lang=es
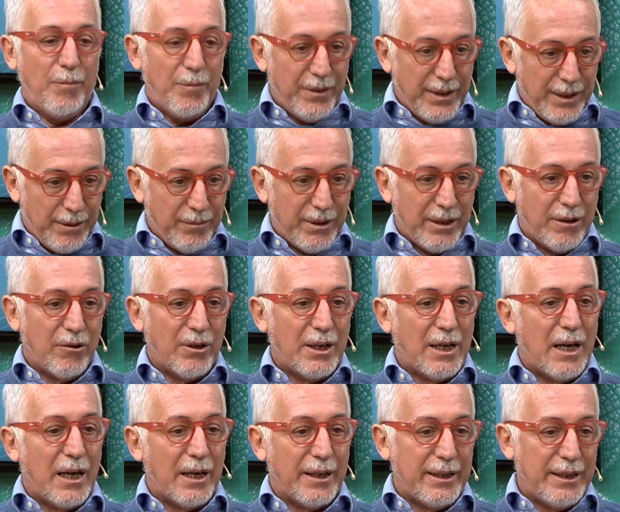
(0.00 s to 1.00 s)

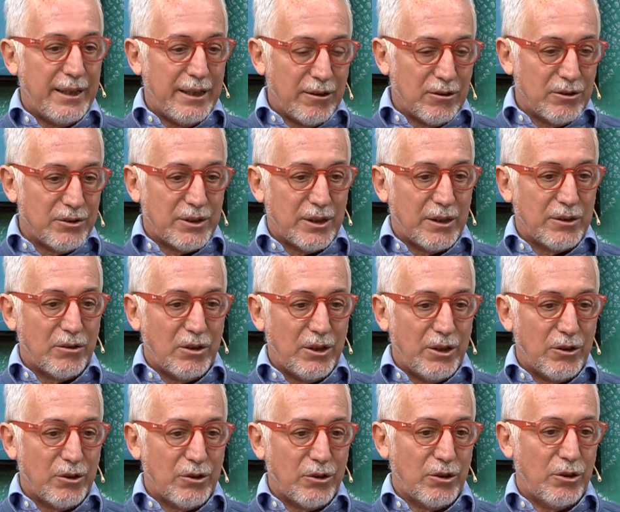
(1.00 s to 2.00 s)
mejorar, de ir
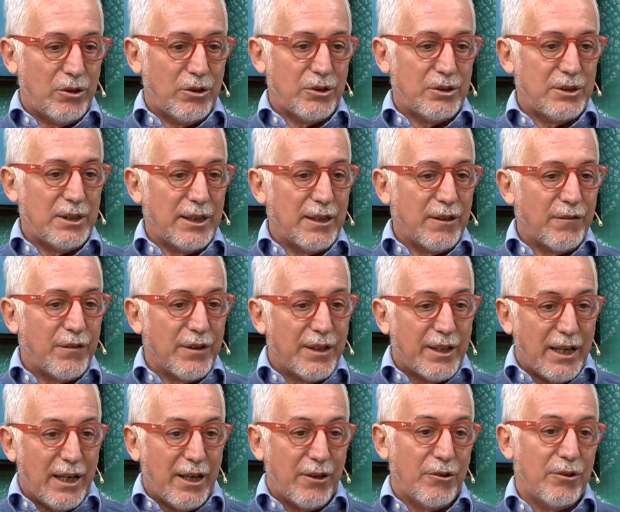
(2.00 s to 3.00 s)
encontrándole otro
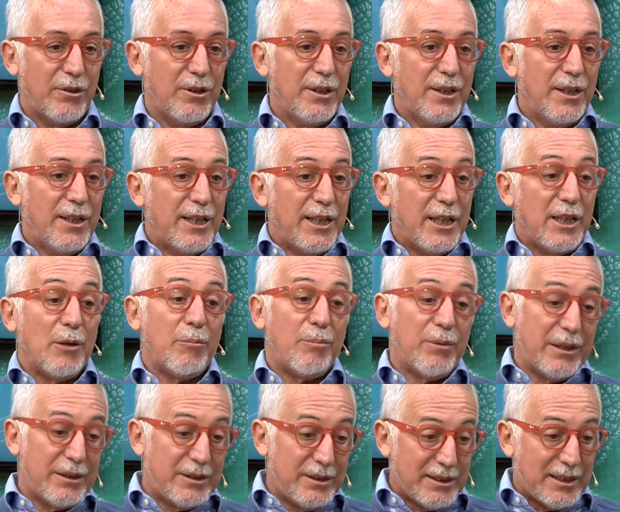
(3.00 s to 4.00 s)
significado. Y
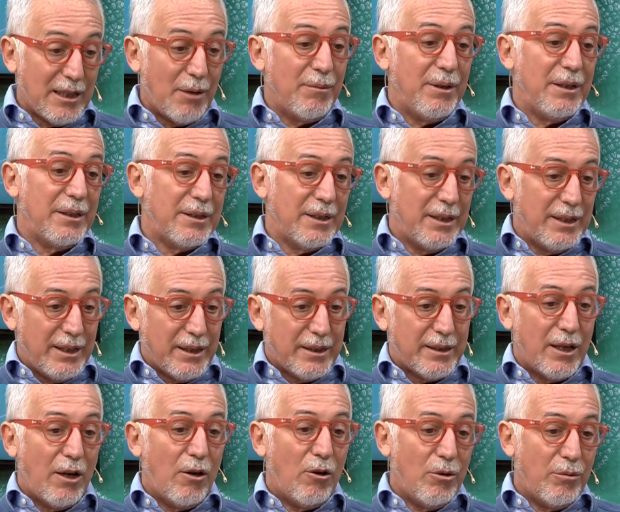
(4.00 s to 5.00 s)
precisamente en
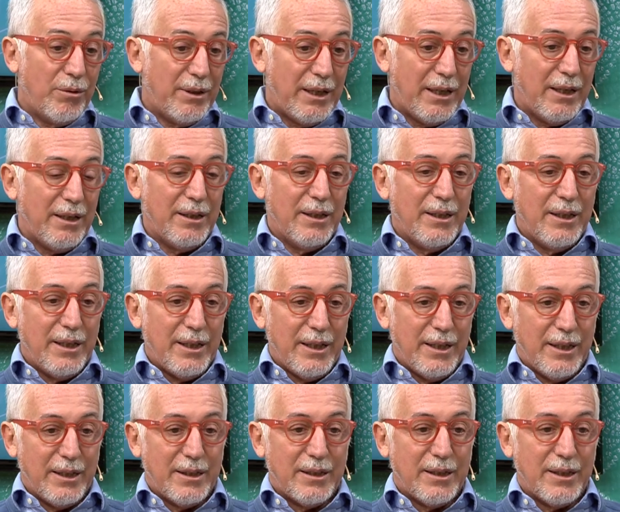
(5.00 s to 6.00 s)
esta obra
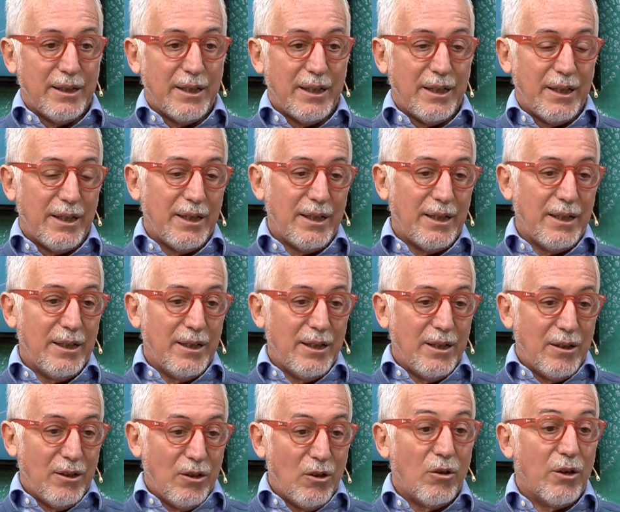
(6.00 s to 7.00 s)
este,
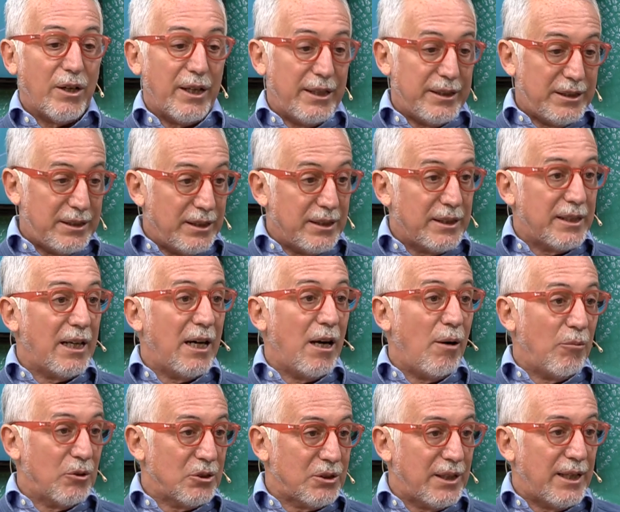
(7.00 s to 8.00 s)
lo que
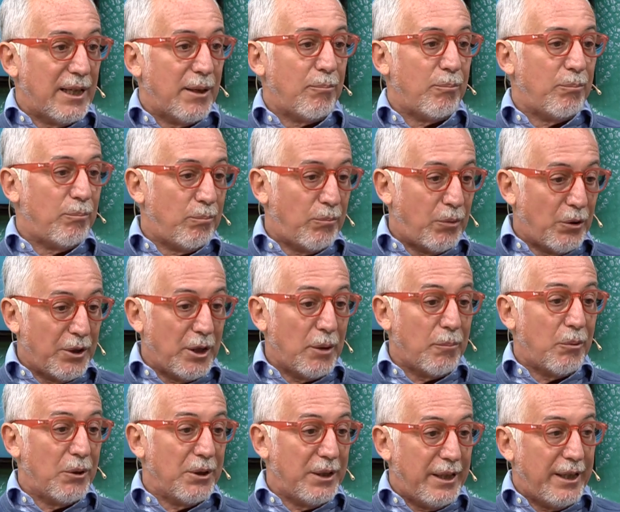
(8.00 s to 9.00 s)
necesitábamos era poder
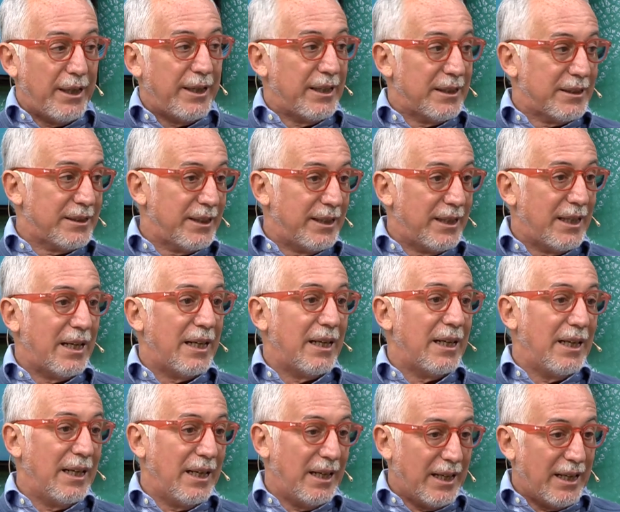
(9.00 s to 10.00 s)
poner en escena
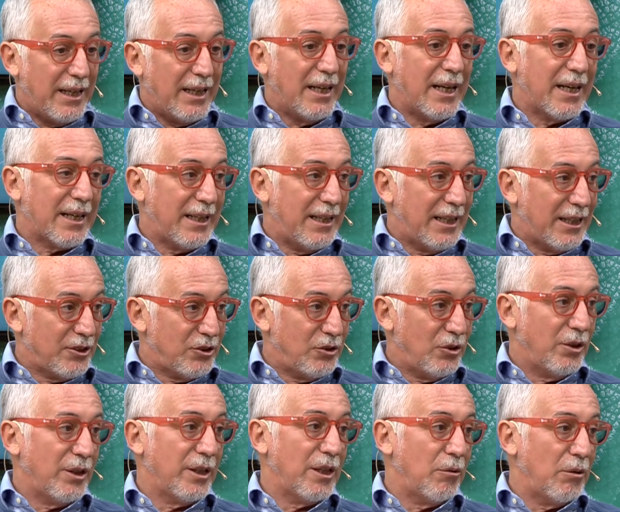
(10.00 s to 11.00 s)
la,
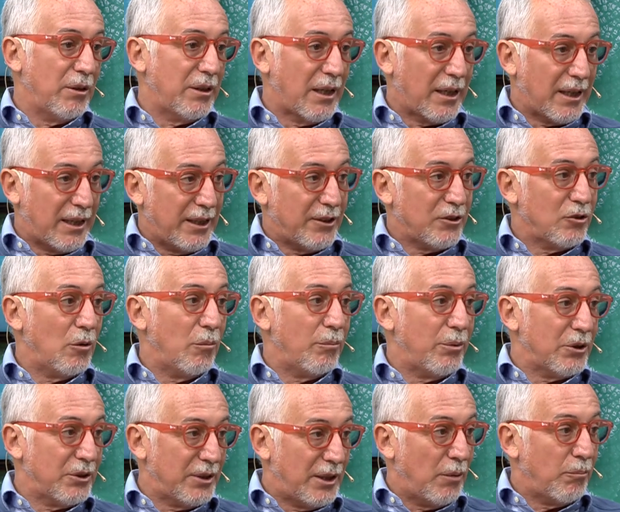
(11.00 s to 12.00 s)
relación, que nuestra relación
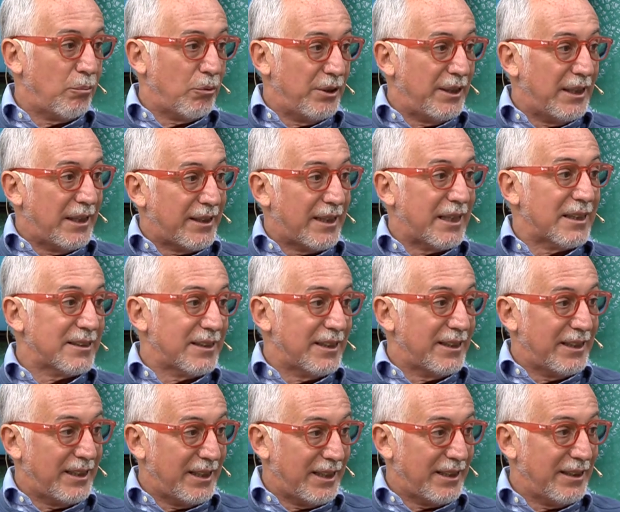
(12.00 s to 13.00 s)
personal pudiera
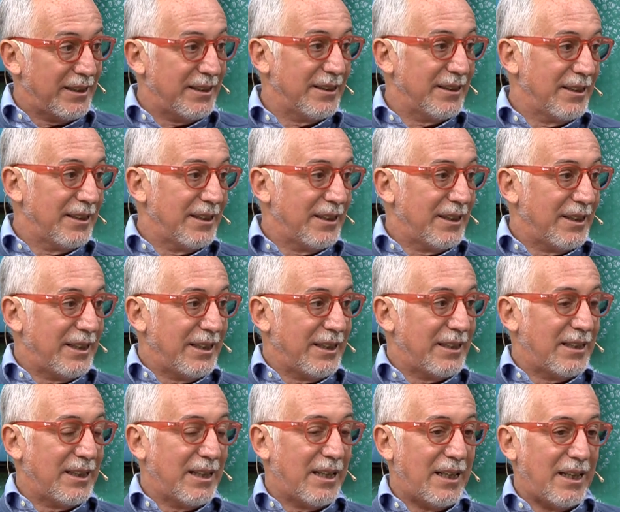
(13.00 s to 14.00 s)
trascender
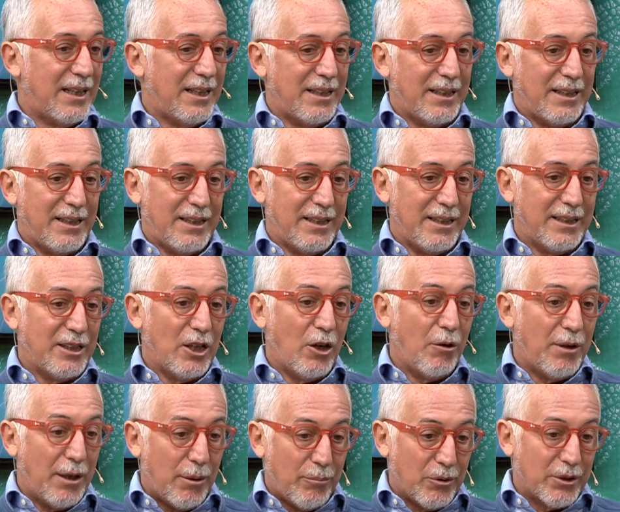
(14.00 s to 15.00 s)
esta,
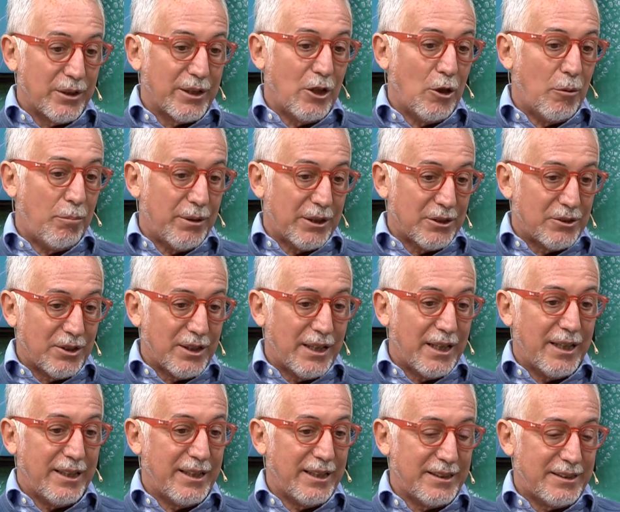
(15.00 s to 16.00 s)
obra porque los
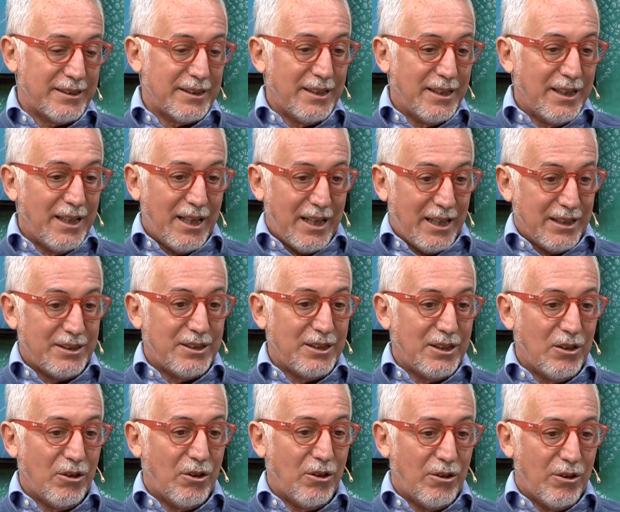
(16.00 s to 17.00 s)
personajes
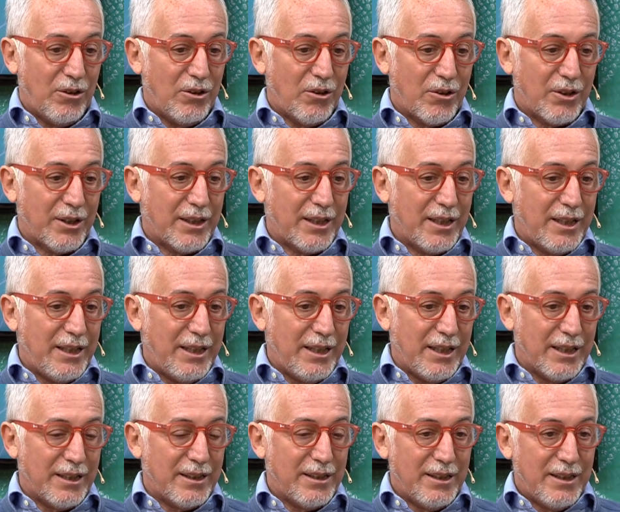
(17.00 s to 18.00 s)
así lo
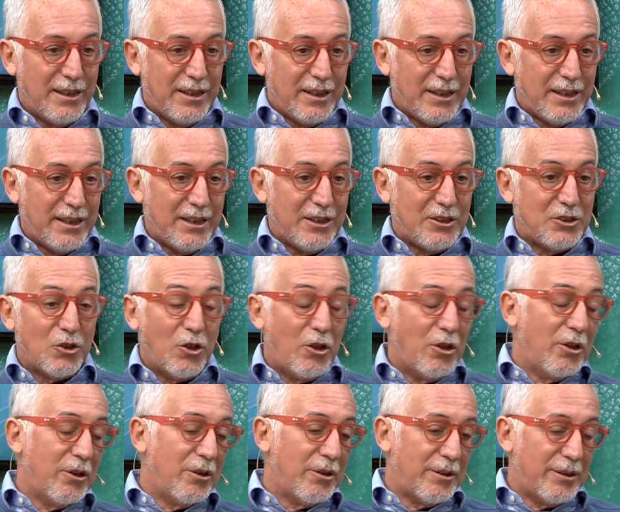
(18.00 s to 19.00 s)
requerían. Y
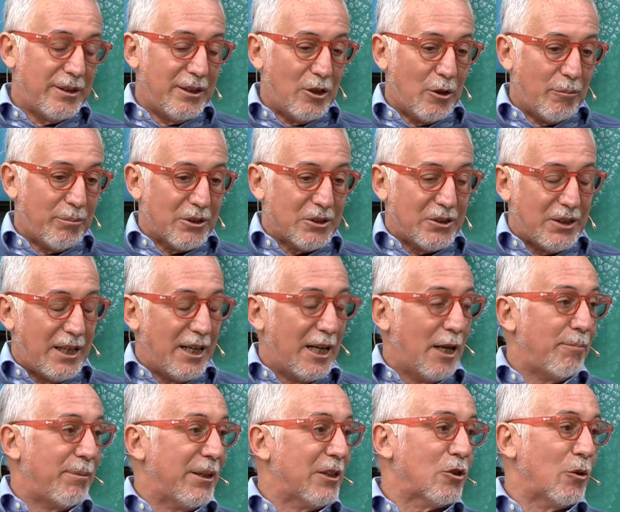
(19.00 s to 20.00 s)
yo en lo personal
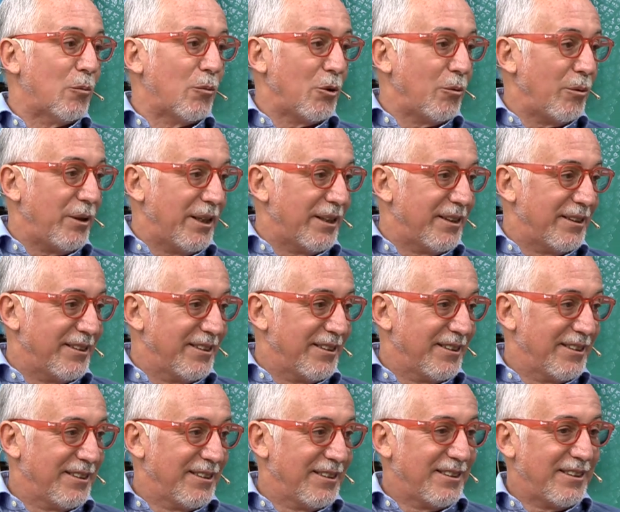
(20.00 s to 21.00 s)
la paso muy bien.
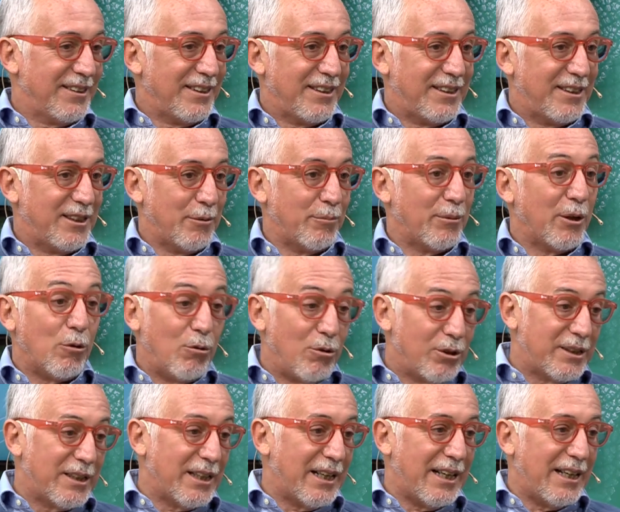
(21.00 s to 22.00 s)
Este, me
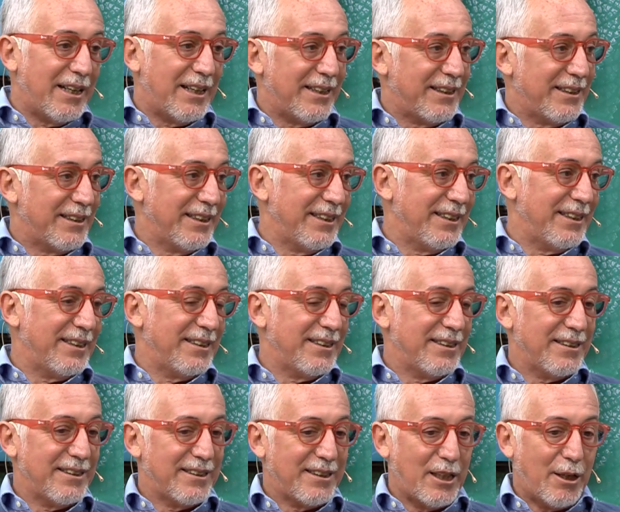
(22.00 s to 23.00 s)
gusta eh,
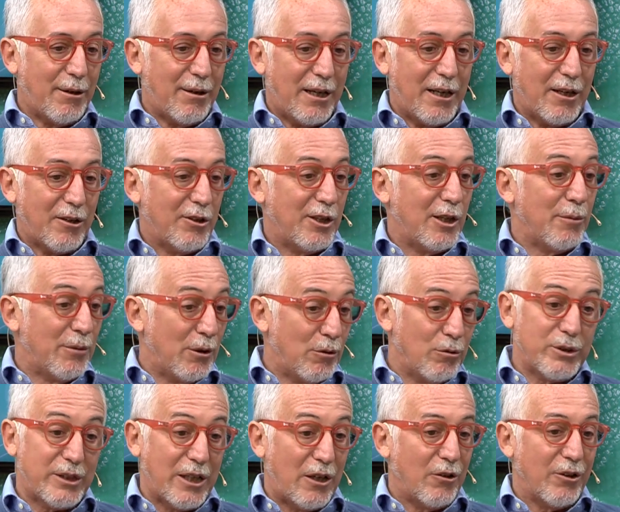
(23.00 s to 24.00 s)
trabajar con él, me
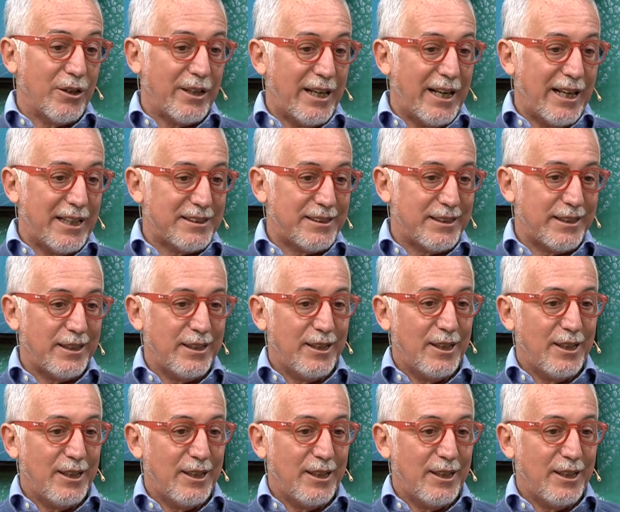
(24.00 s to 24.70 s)
gusta lo que hace,